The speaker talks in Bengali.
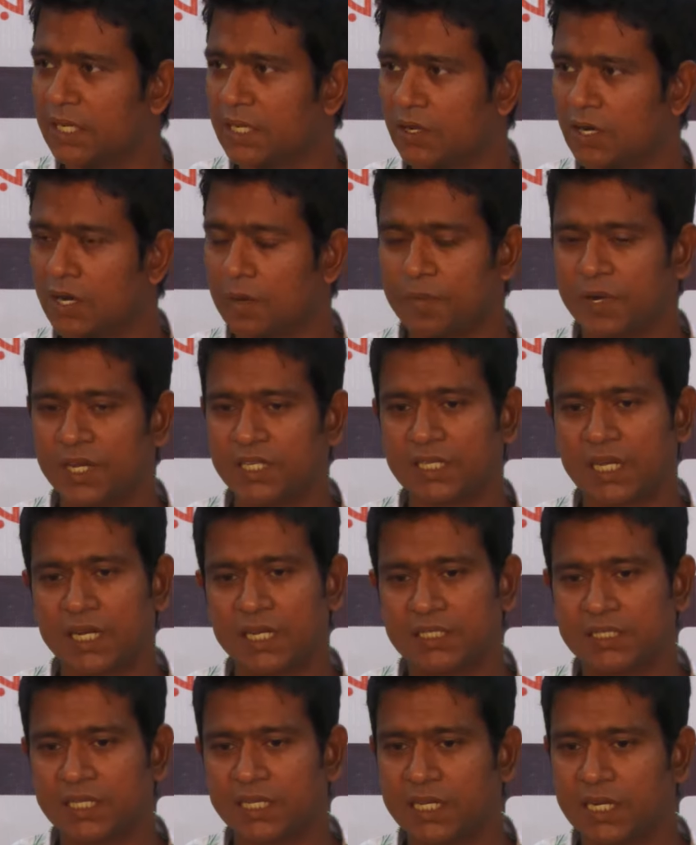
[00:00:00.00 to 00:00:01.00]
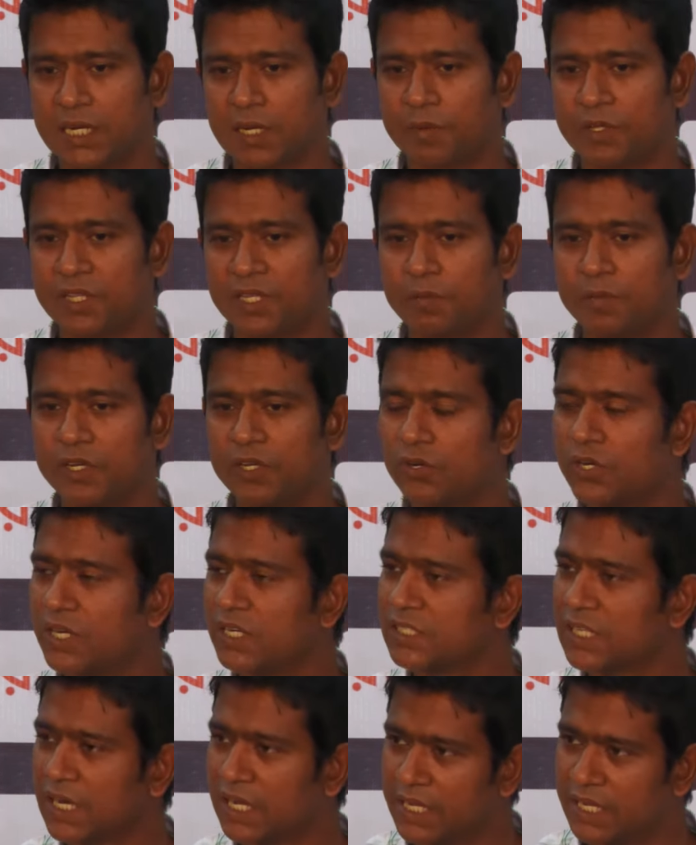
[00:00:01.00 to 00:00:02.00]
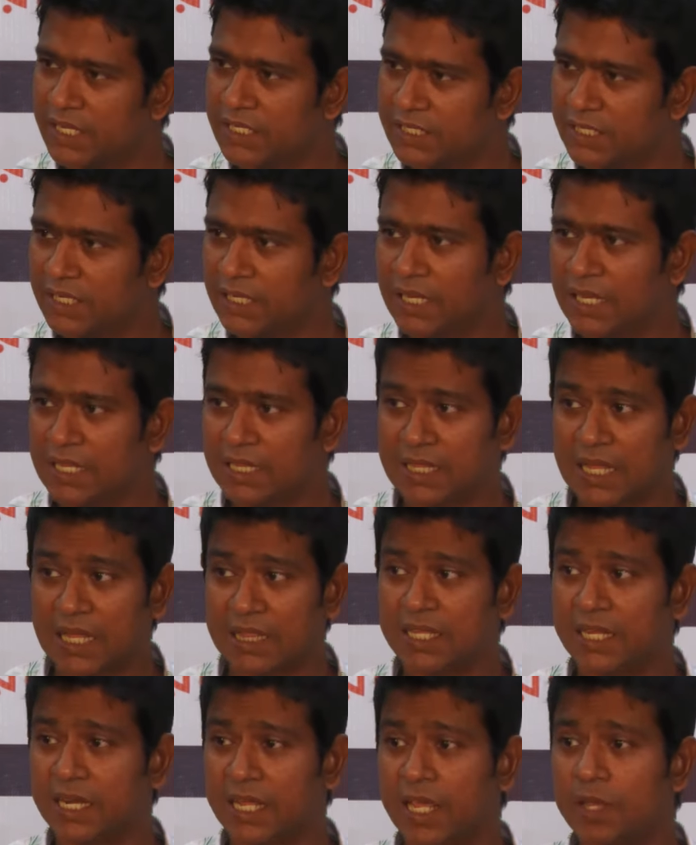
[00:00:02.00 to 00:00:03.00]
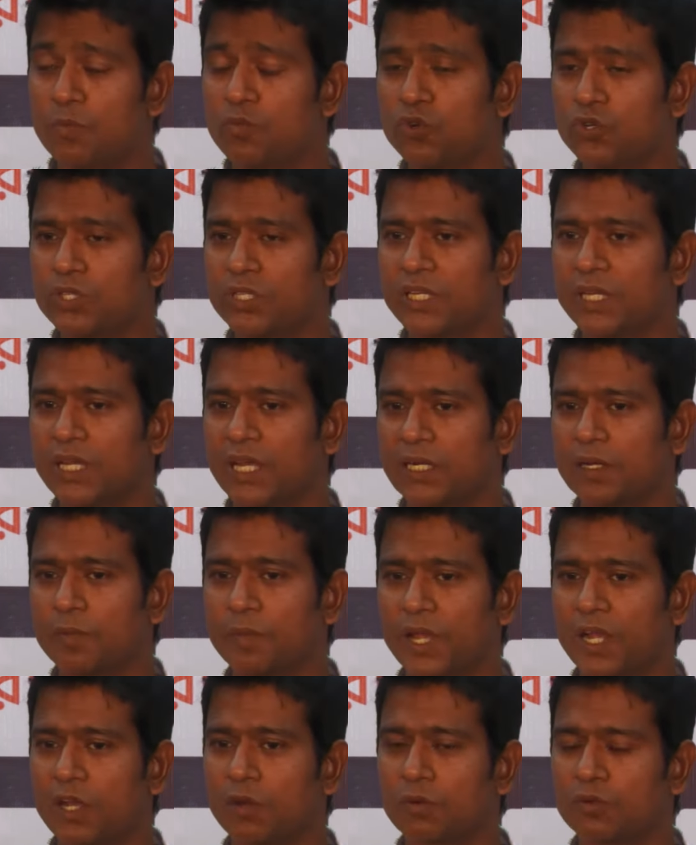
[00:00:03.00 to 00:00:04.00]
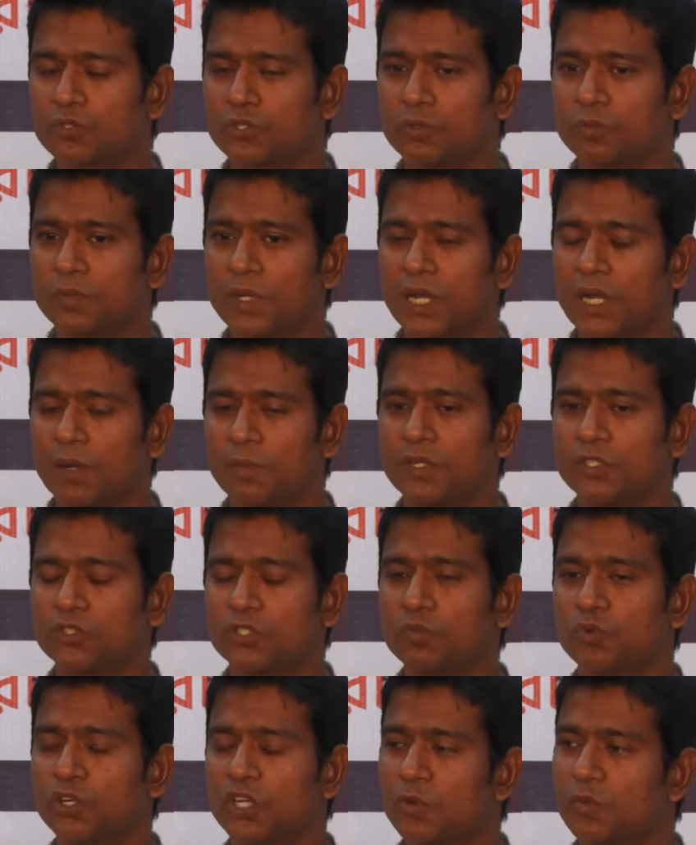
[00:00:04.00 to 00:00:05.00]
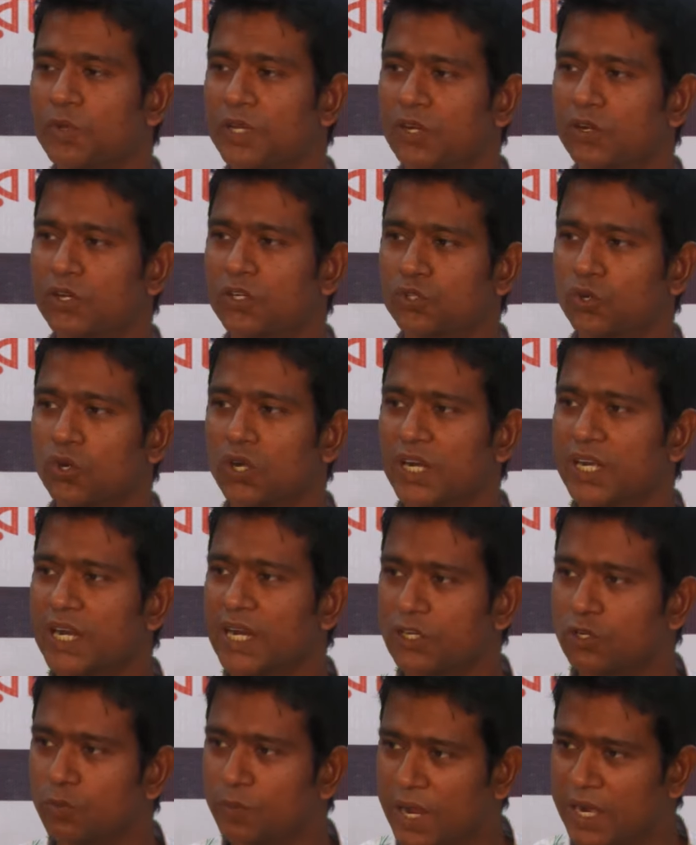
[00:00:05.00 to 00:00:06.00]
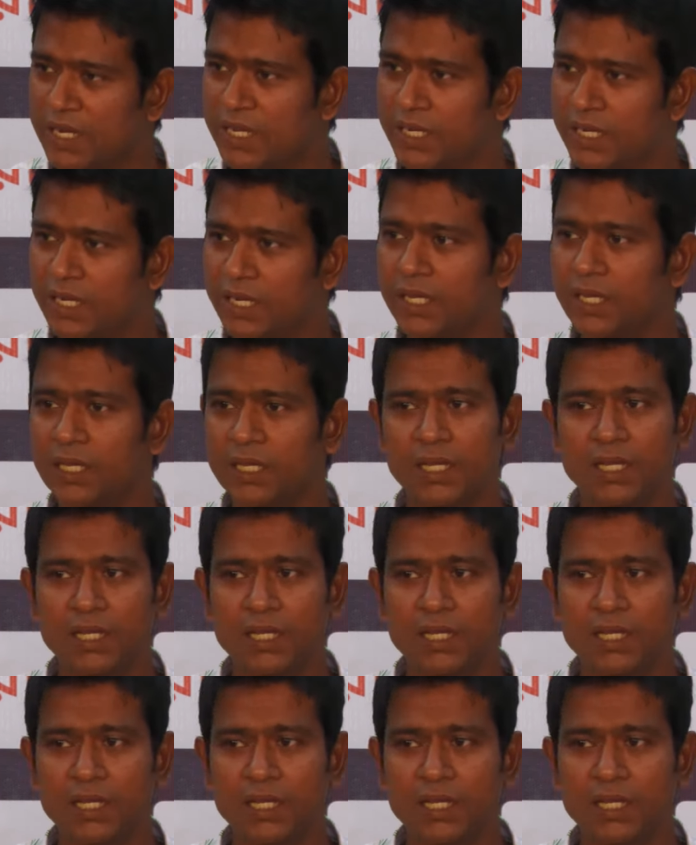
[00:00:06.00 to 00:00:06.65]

কারণ আপনারা জানেন যে এখানে আমাদের মিডল অর্ডার যারা খেলছে তাদের এই মুহূর্তে একটা ব্যাকআপ অপশন বা আমরা যদি মনে করি মিডল অর্ডার সংখ্যাটা একটু বাড়িয়ে নিলে